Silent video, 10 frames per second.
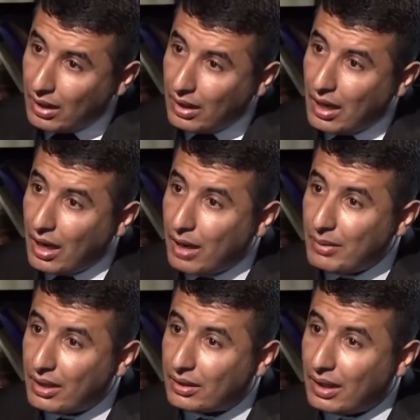إلى
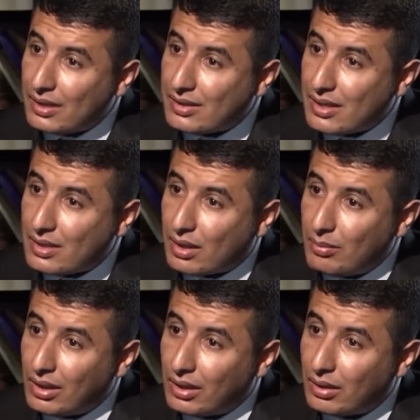أمريكا على أساس
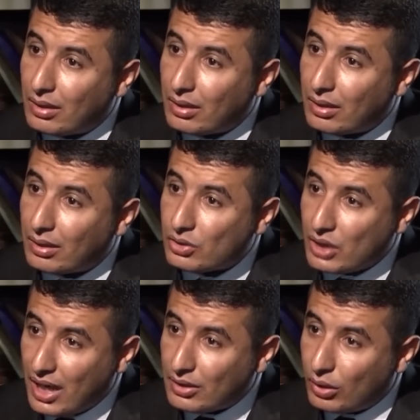يكمل
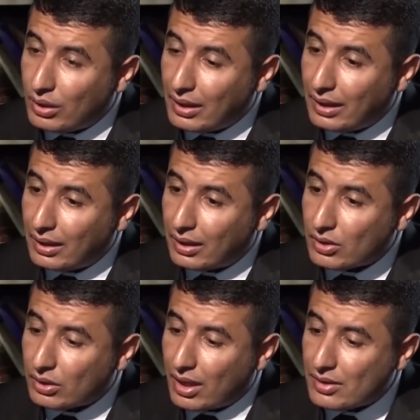شهادة عليا
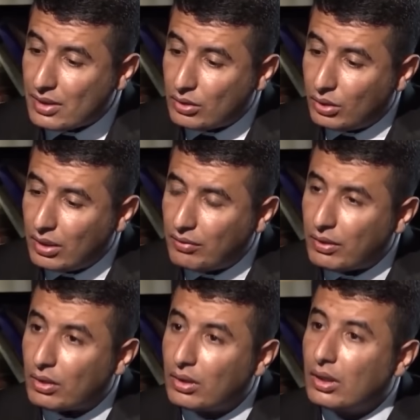دراسات
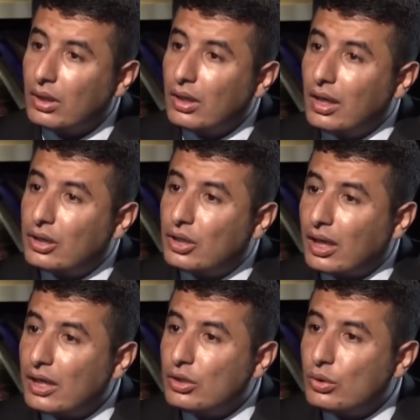عليا
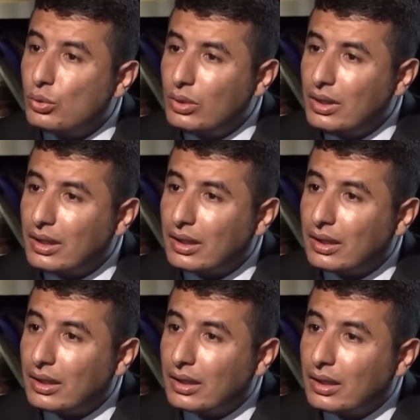فالتقيت يقول
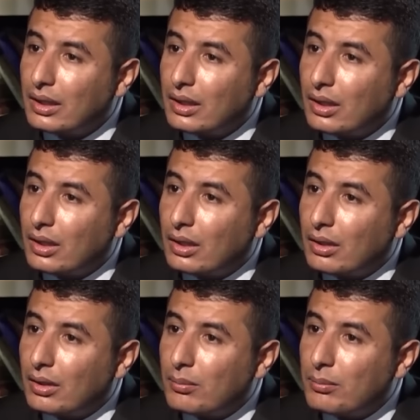
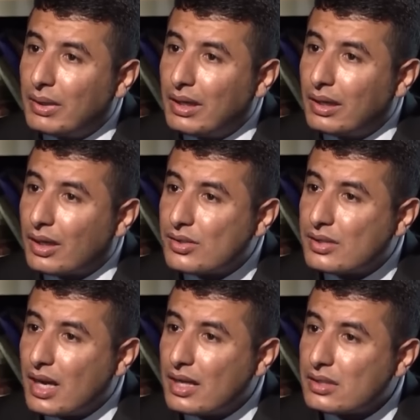
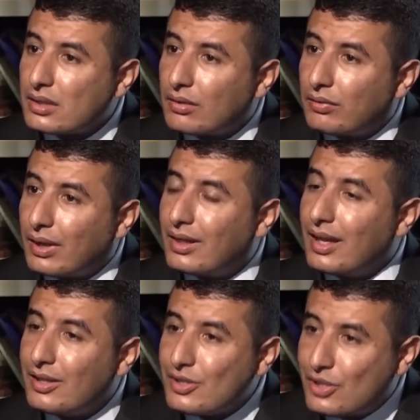بالرزاز فقلت
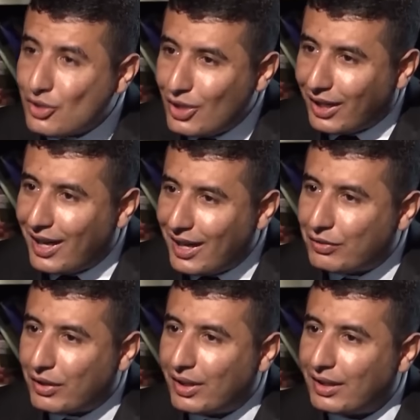له هل نسجل لقاءات
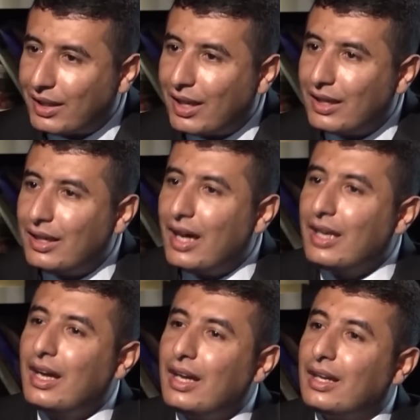فكري عنه قال لي لا
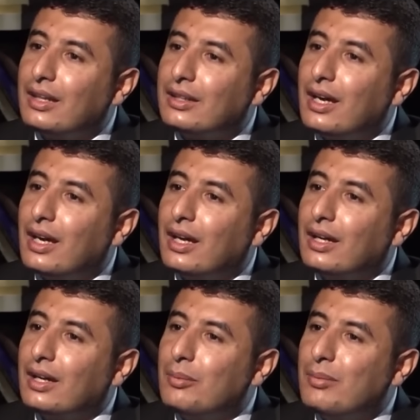لا, لا يا
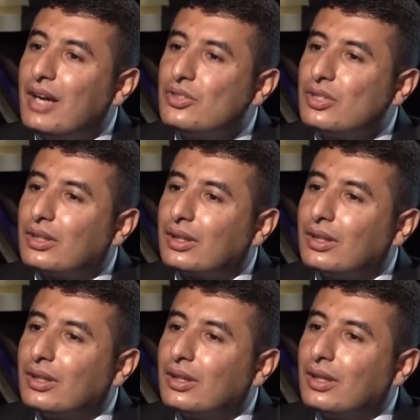ماجد
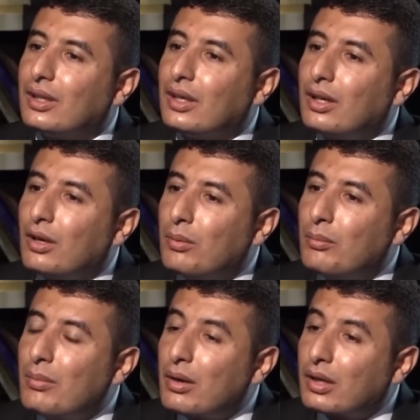
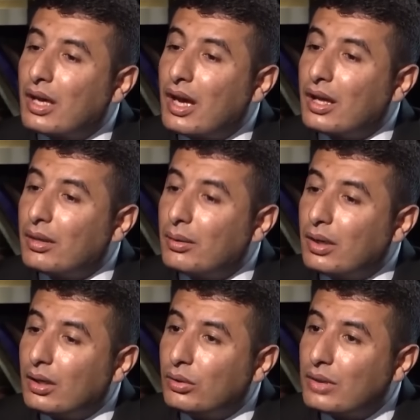ما كان
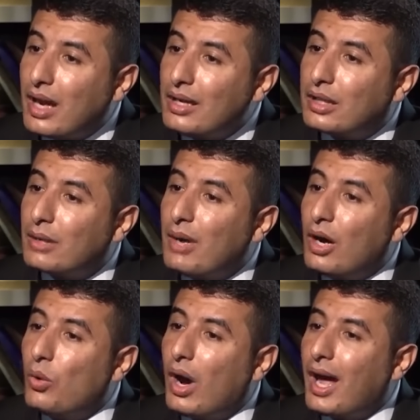آه، هنالك ما
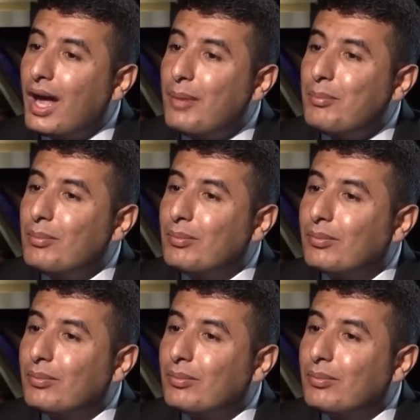هو اهم